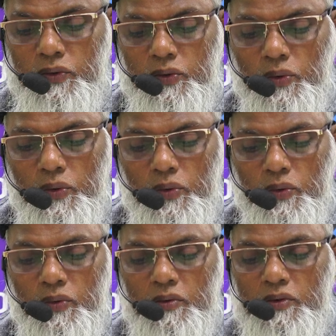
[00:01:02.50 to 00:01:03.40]
तो
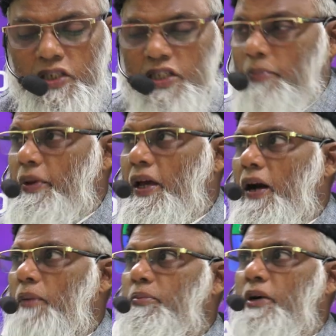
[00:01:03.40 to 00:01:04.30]
जब भी
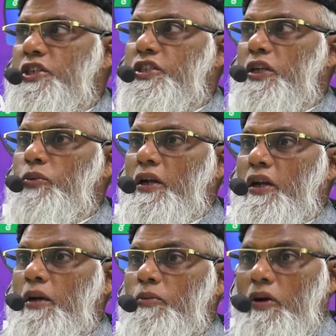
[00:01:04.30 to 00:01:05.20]
आप अरशद
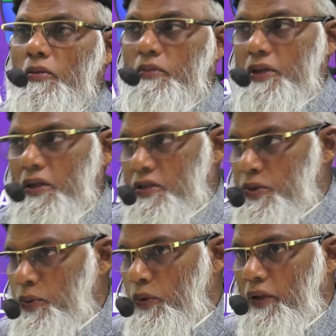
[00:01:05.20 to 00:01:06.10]
वन्ना मोहम्मद
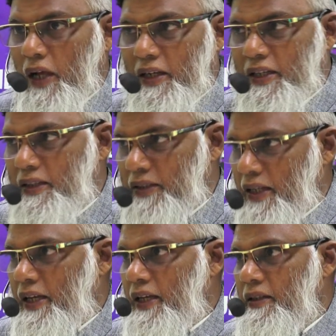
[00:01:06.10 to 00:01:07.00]
रसूलुल्लाह कहते
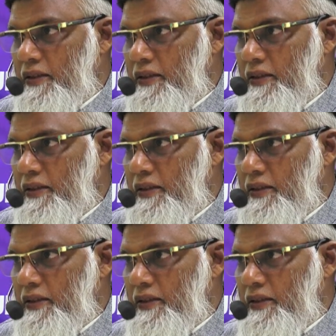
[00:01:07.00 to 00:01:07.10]
हैं